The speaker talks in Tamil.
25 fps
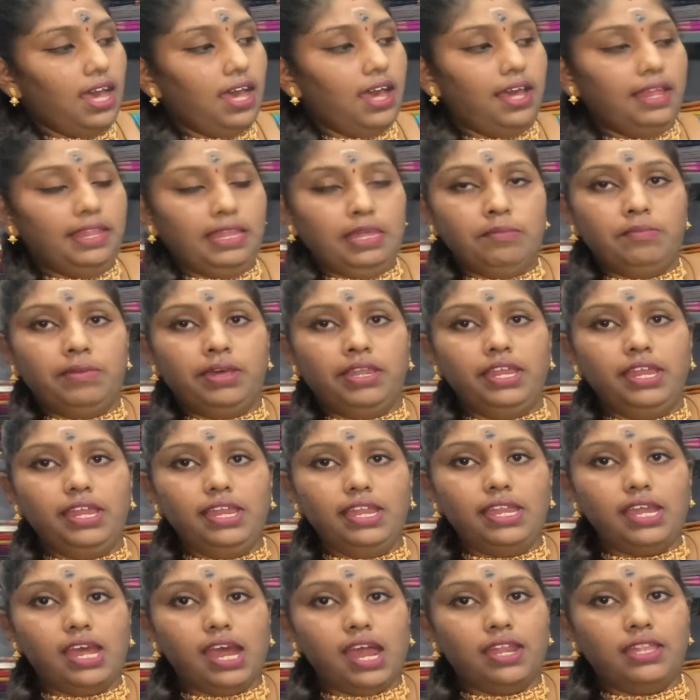அதே மாதிரி
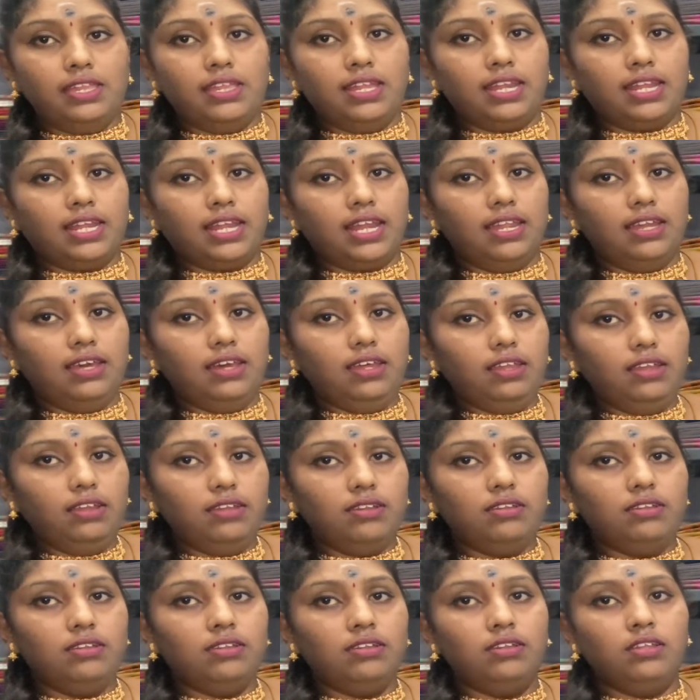அனதர் கலர்
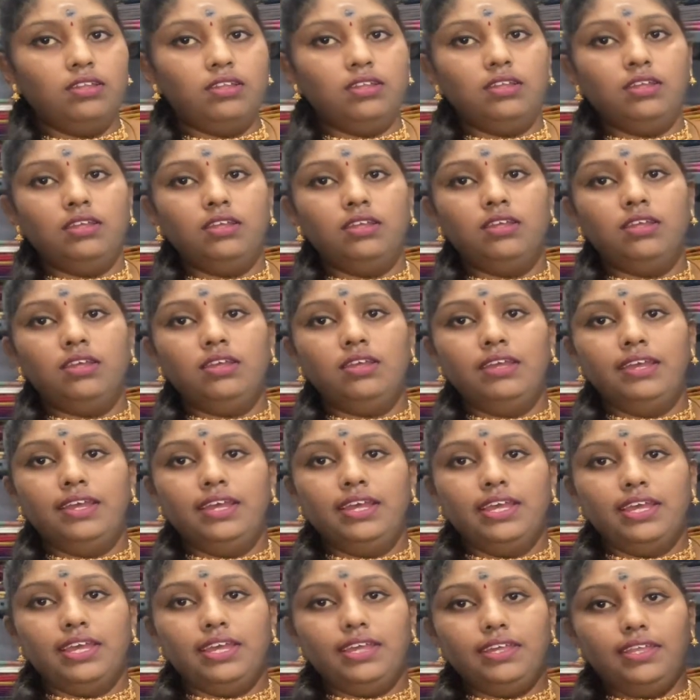
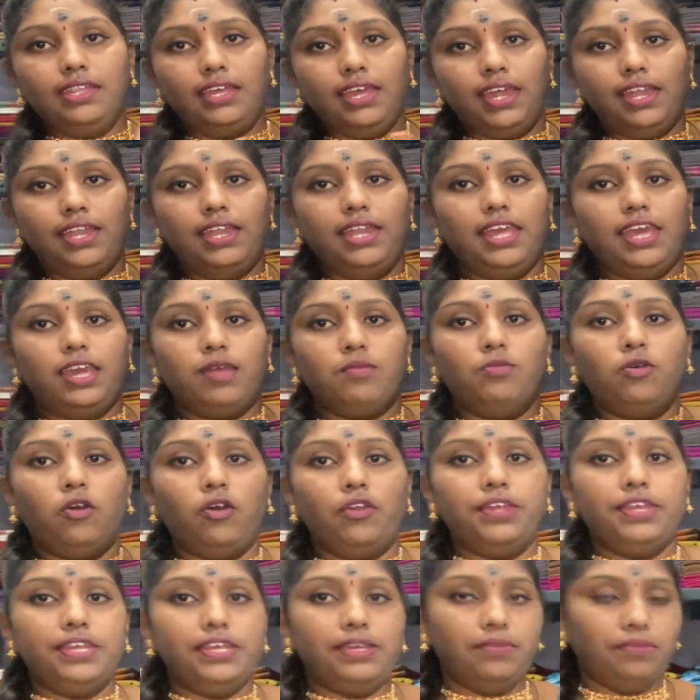இது என்டையர்
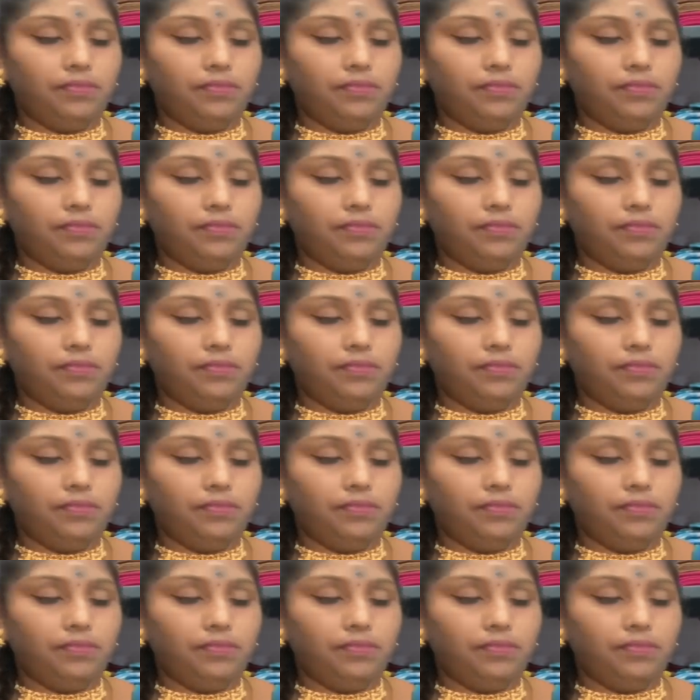பாடி